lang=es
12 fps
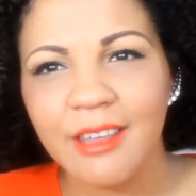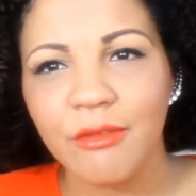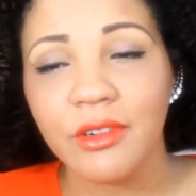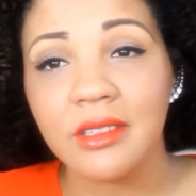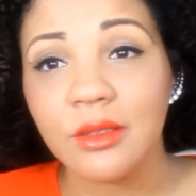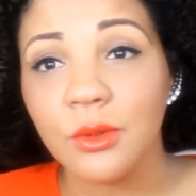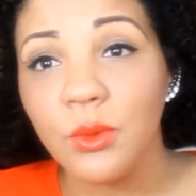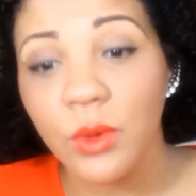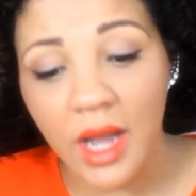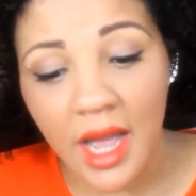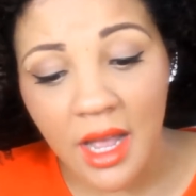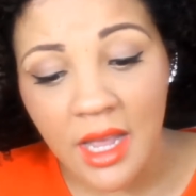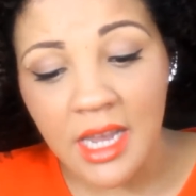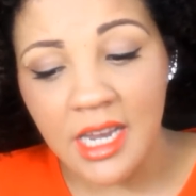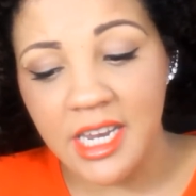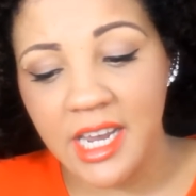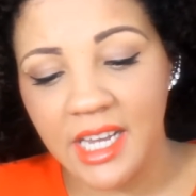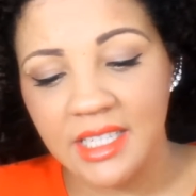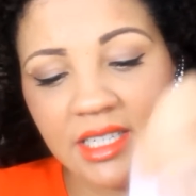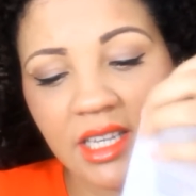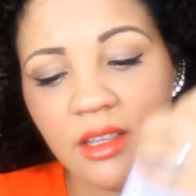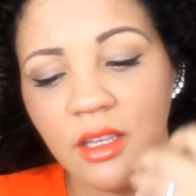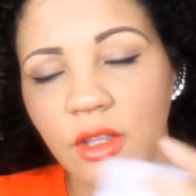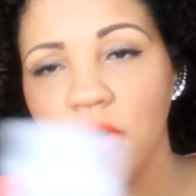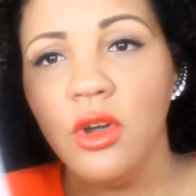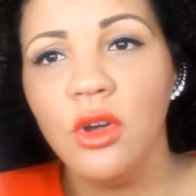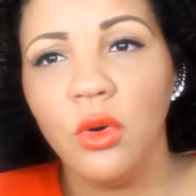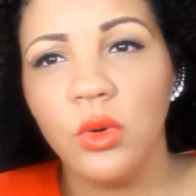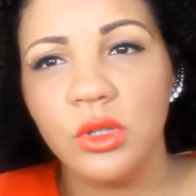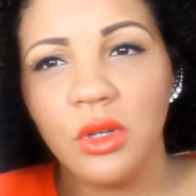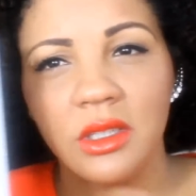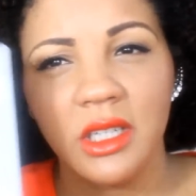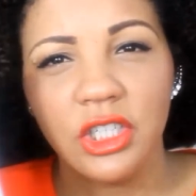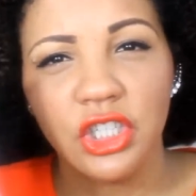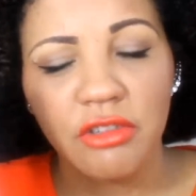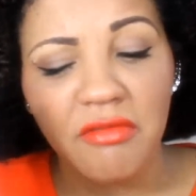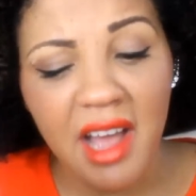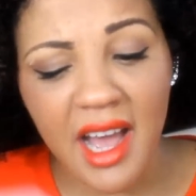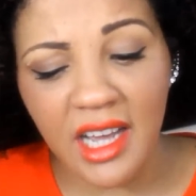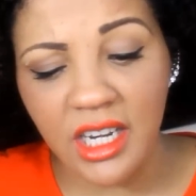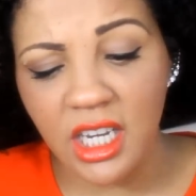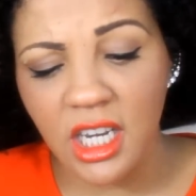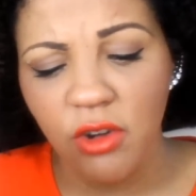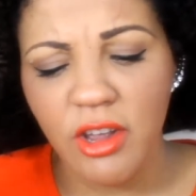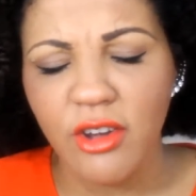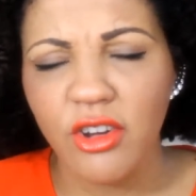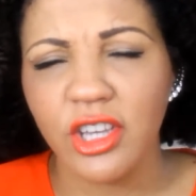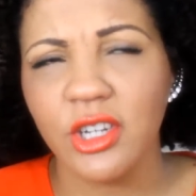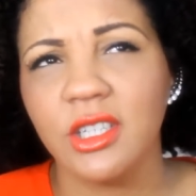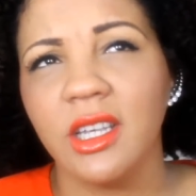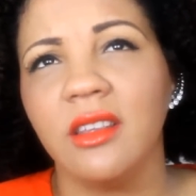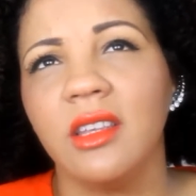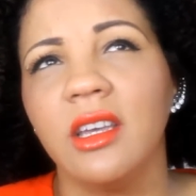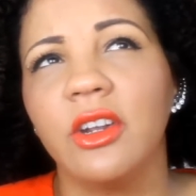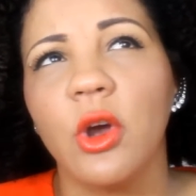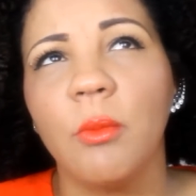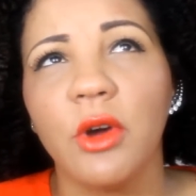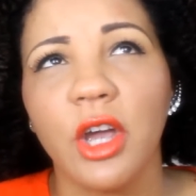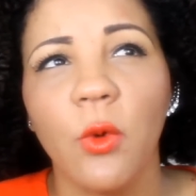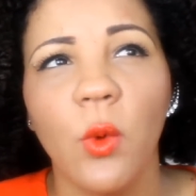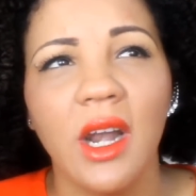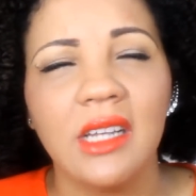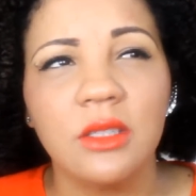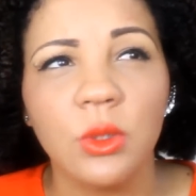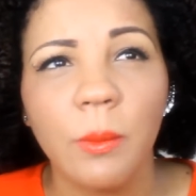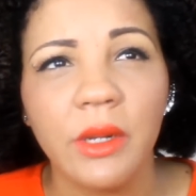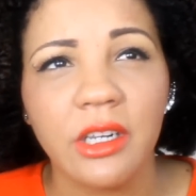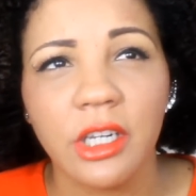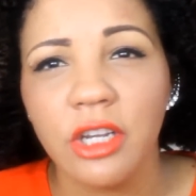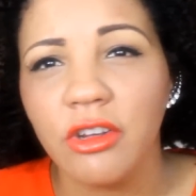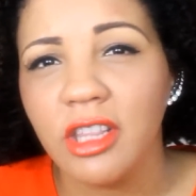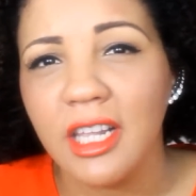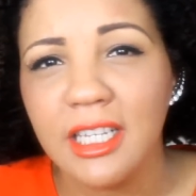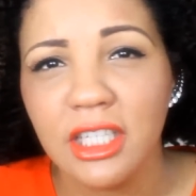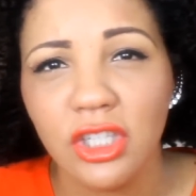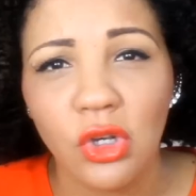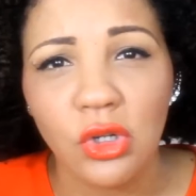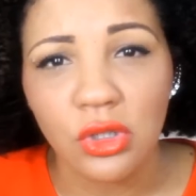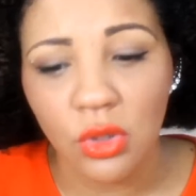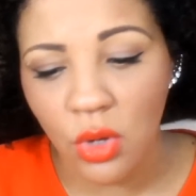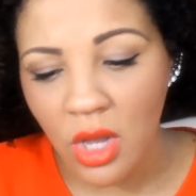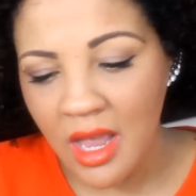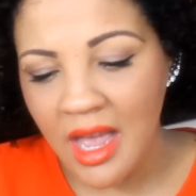y de frescura y en ese sentido uso el de Giovanni. Luego quiero sentir como que huelan súper rico y delicioso.